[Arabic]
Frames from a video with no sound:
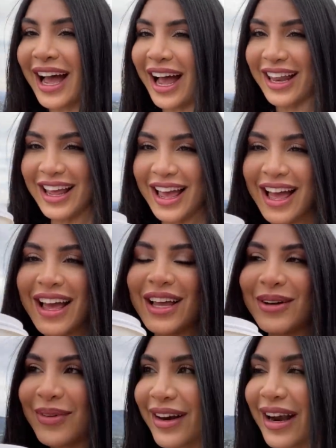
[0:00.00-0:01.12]
على
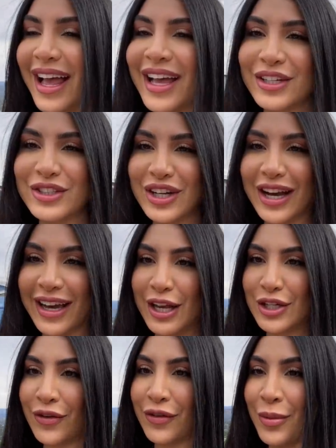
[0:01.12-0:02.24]
المره الجايه خليني
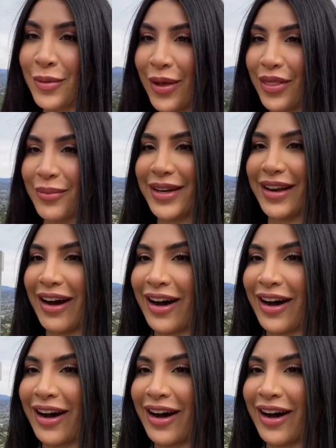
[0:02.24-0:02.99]
اشوفكم المنظر منه